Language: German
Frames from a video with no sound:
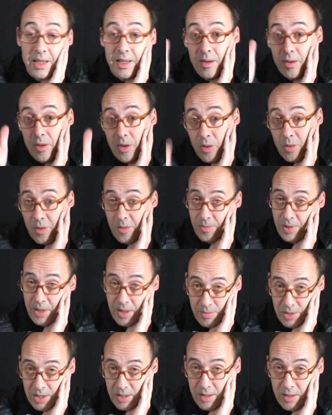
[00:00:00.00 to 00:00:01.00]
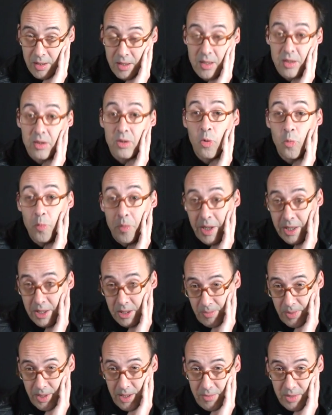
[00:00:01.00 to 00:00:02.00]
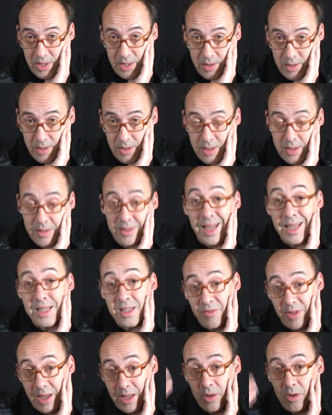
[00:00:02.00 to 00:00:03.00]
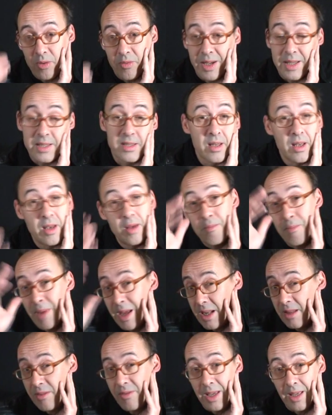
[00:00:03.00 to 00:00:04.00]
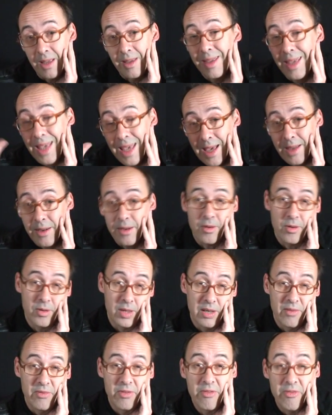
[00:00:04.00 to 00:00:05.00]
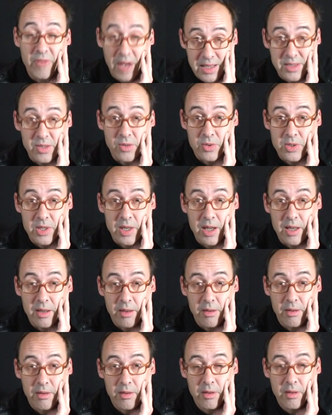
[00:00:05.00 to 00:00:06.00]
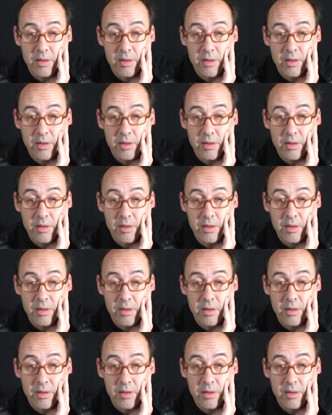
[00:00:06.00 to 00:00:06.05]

Ideologenbremse, Dummheitsbremse, das wäre doch was, meinetwegen gern auch in Verfassungsrang.